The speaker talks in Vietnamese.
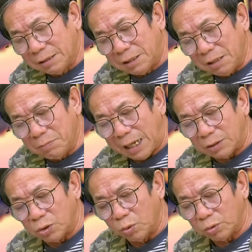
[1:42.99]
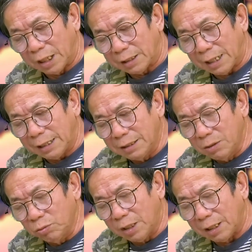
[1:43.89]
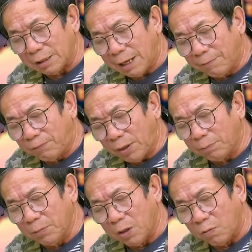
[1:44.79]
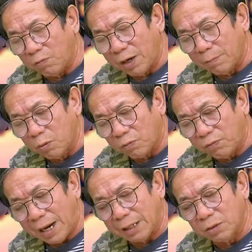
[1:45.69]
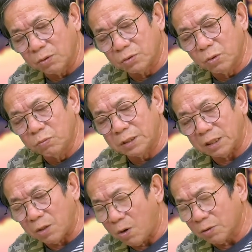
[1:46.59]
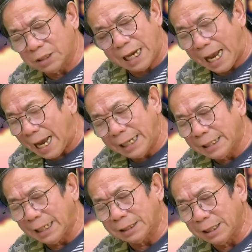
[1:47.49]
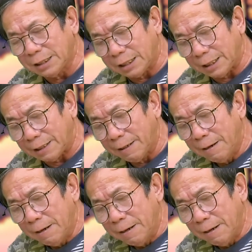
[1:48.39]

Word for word: trên bàn chủ tịch, anh Hữu Thỉnh đang phát biểu về một vài nội dung gì đó, chả ai nghe thấy gì.